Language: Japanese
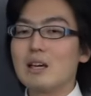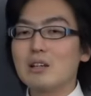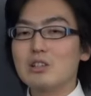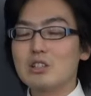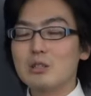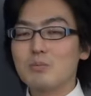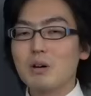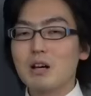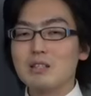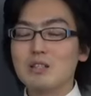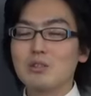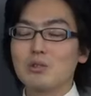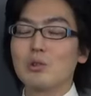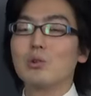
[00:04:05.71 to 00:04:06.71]

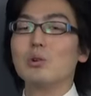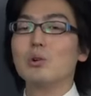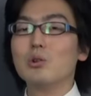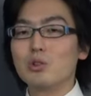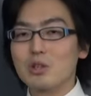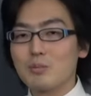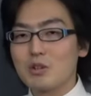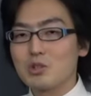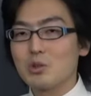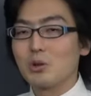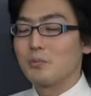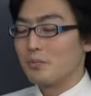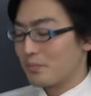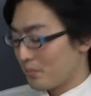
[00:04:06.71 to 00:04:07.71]
エックスパーセント と置いときま
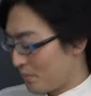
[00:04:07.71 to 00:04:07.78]
しょう。